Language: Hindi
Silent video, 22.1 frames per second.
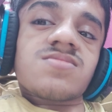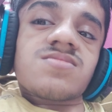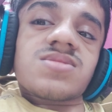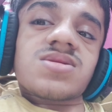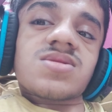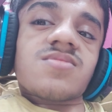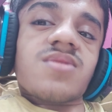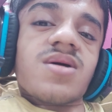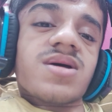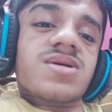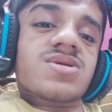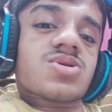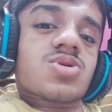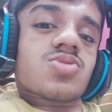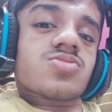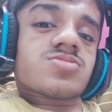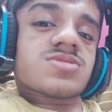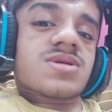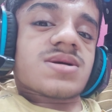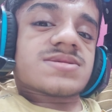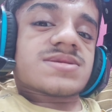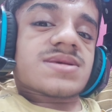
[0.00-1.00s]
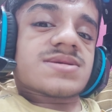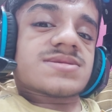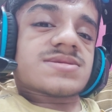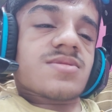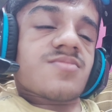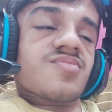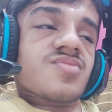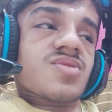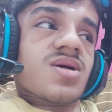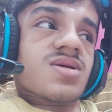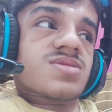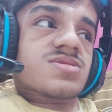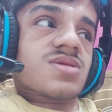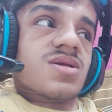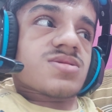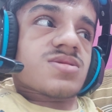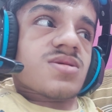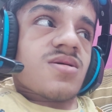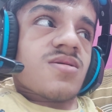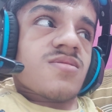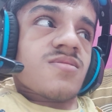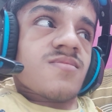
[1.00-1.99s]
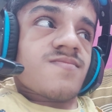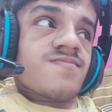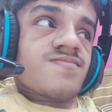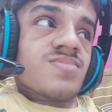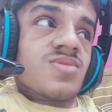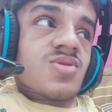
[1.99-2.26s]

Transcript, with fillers: मेरे भाई को भी ऐसा ही सपना आता था